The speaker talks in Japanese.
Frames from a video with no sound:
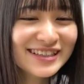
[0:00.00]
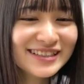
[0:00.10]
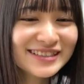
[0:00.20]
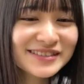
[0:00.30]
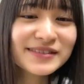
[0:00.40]

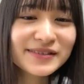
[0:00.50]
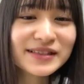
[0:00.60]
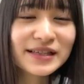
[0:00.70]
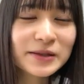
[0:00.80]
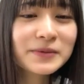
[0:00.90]
そうこ例
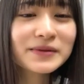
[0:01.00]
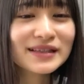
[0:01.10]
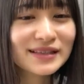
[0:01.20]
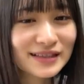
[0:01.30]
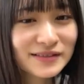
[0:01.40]
えばなんだ
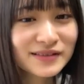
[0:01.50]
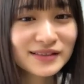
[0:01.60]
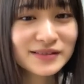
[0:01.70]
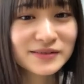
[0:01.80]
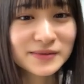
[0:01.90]
けどねそ
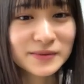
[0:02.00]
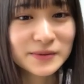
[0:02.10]
うそう